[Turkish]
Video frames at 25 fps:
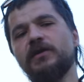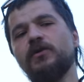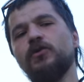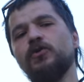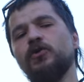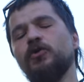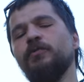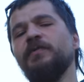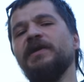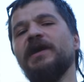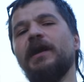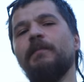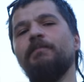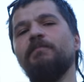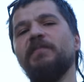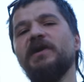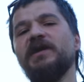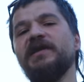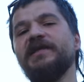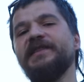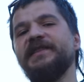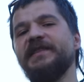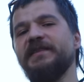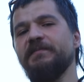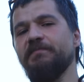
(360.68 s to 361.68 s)
ekonomi
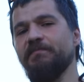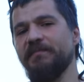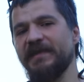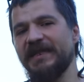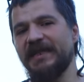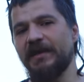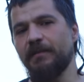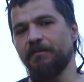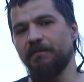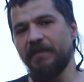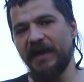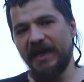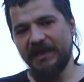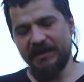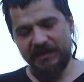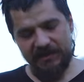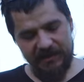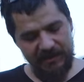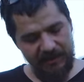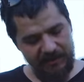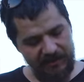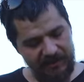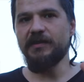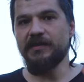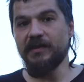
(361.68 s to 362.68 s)
yapmak için bile
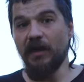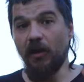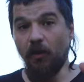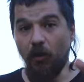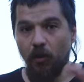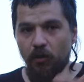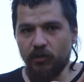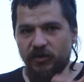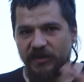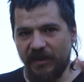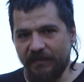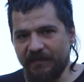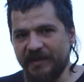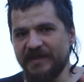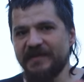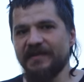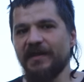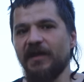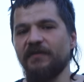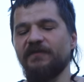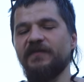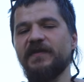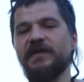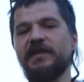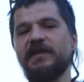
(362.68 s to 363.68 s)
bence kısa orta
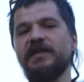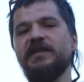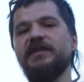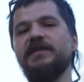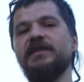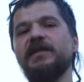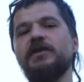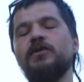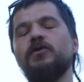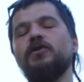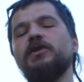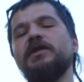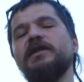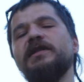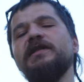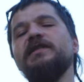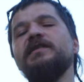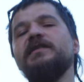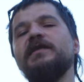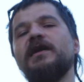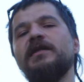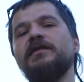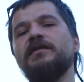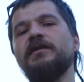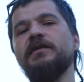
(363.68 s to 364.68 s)
mesafeli iş yeri olan
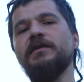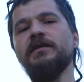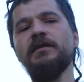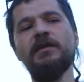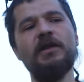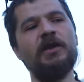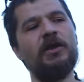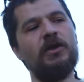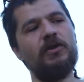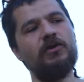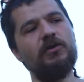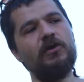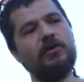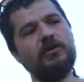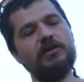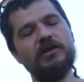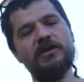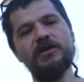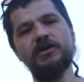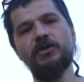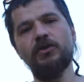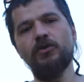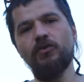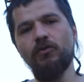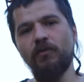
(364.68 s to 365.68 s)
insanların
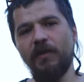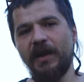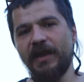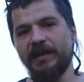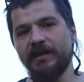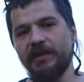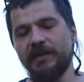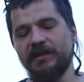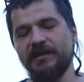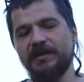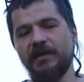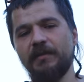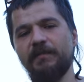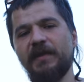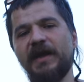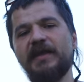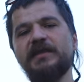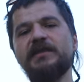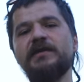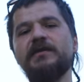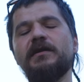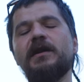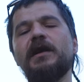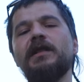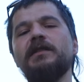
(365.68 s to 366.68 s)
Yolları da güvenliyse
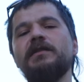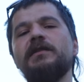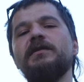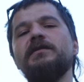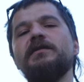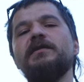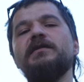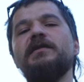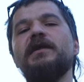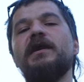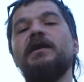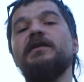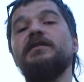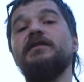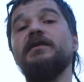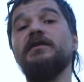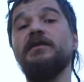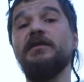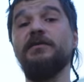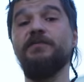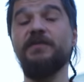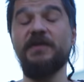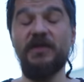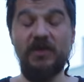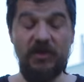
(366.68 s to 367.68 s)
bence rahatlıkla tercih
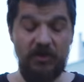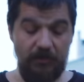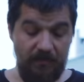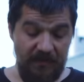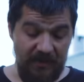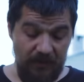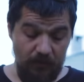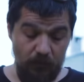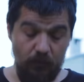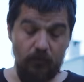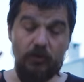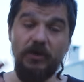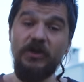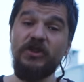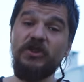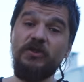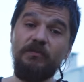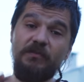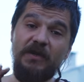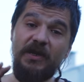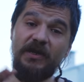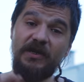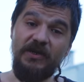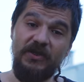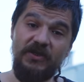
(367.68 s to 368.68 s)
edebileceği bir
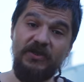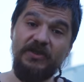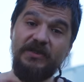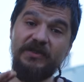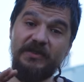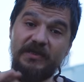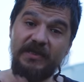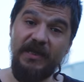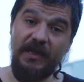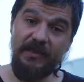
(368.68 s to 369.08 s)
ulaşım aracıdır